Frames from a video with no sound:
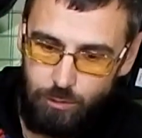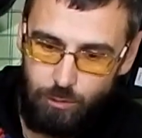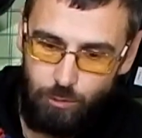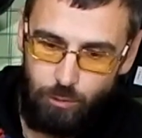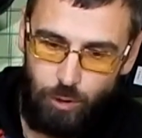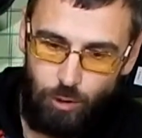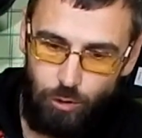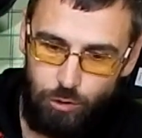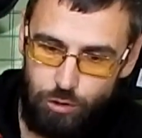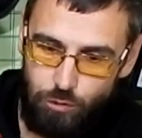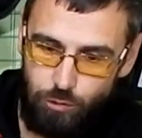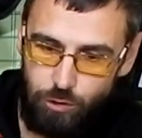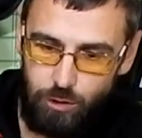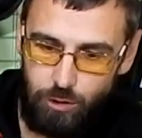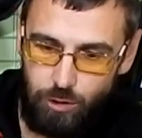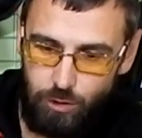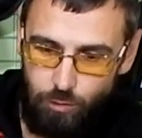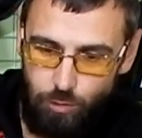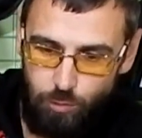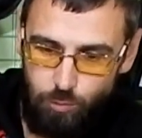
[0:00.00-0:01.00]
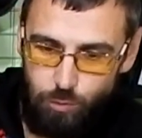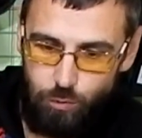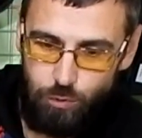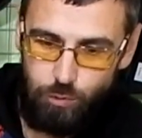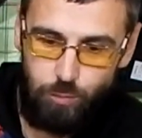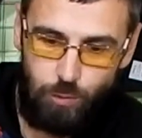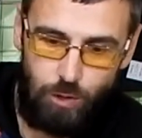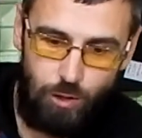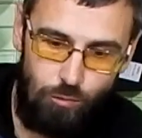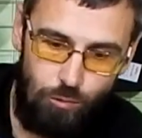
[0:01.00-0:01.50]
Ну, короче, вот это его
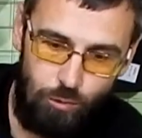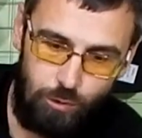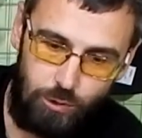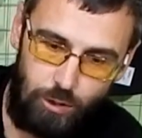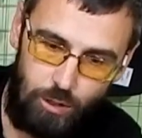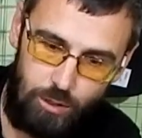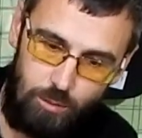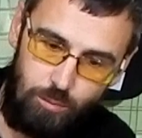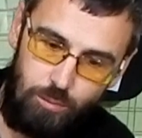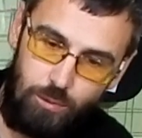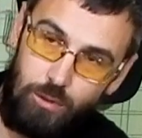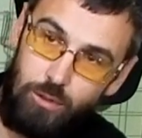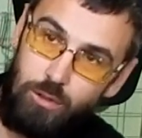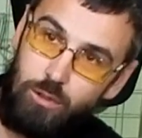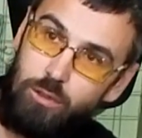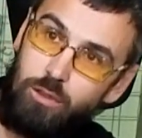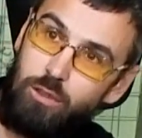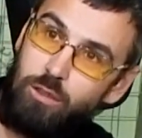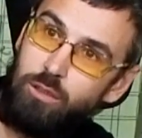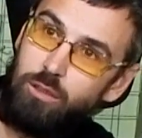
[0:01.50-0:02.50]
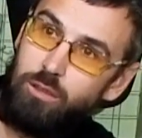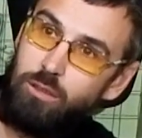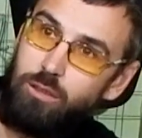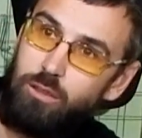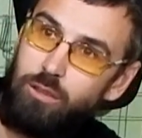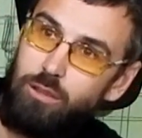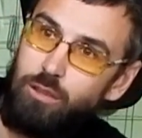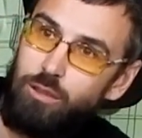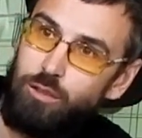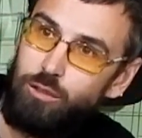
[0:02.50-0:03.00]
будет проводка теперь. Не
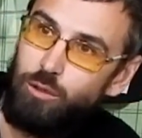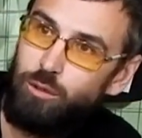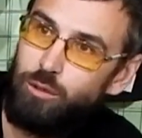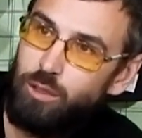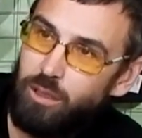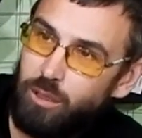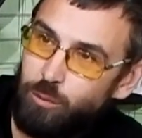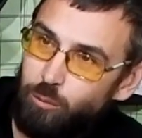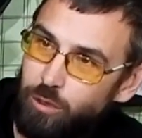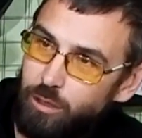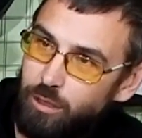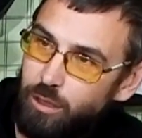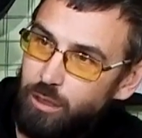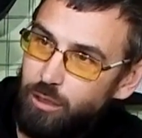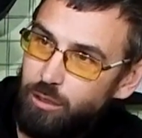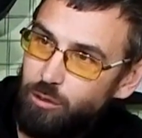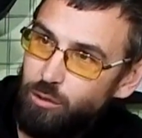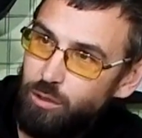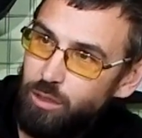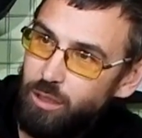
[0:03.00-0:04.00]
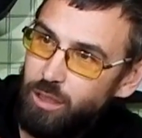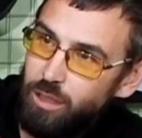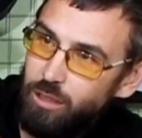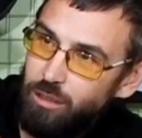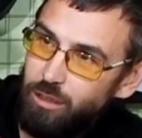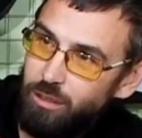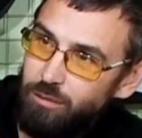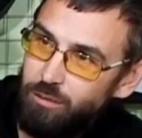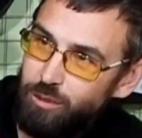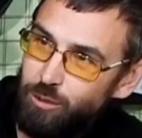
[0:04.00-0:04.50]
что это там,
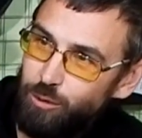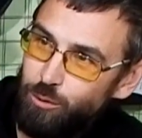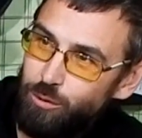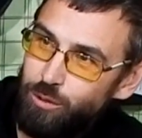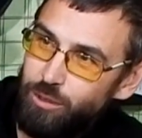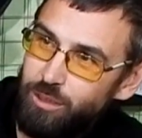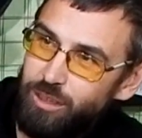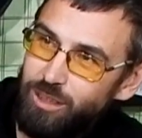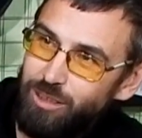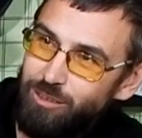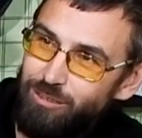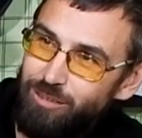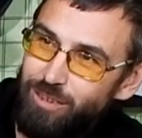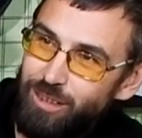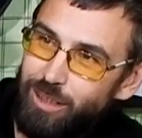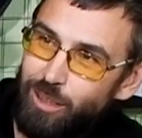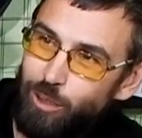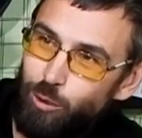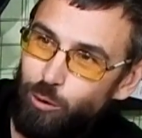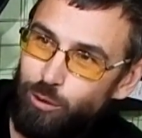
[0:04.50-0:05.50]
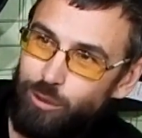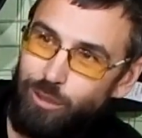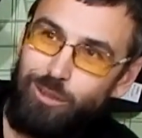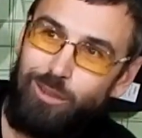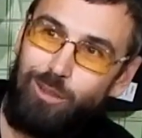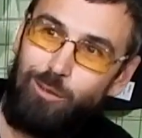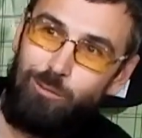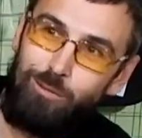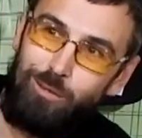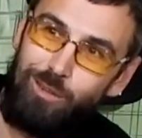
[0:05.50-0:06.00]
КГВ какой-то
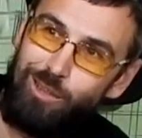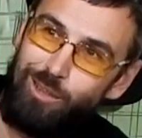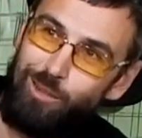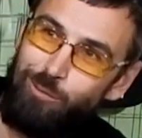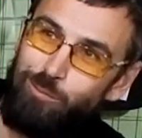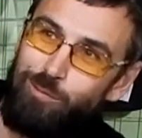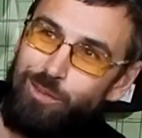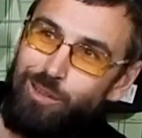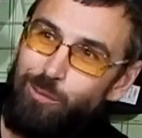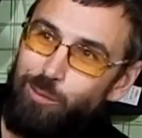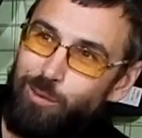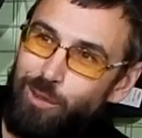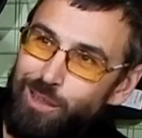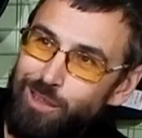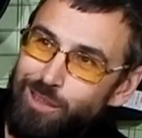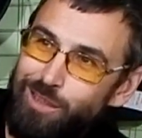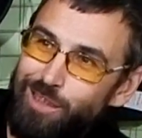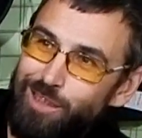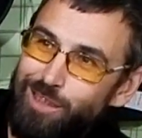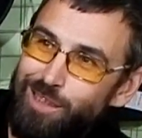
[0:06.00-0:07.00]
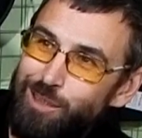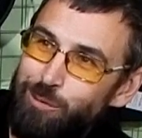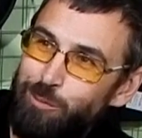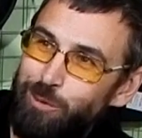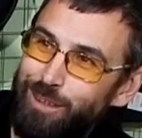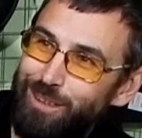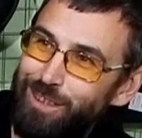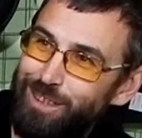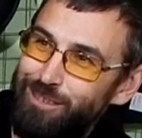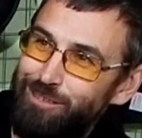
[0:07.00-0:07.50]
там,
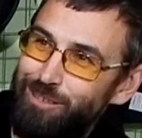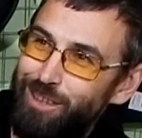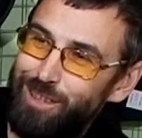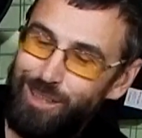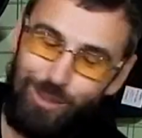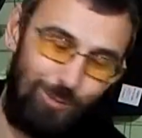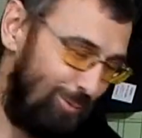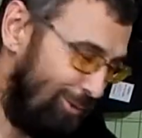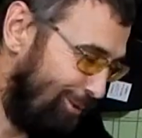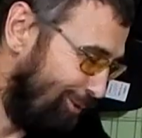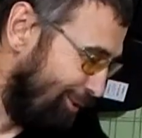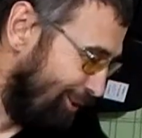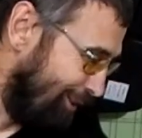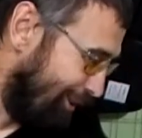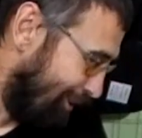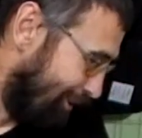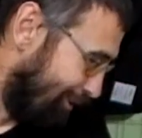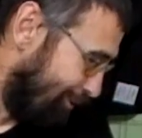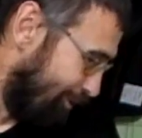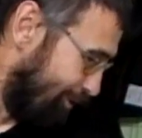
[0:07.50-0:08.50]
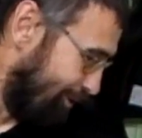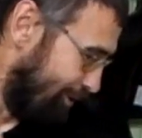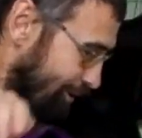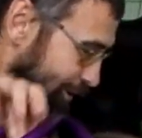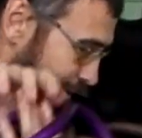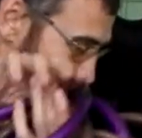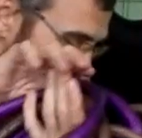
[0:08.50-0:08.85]
непроизносимое название провода, короче.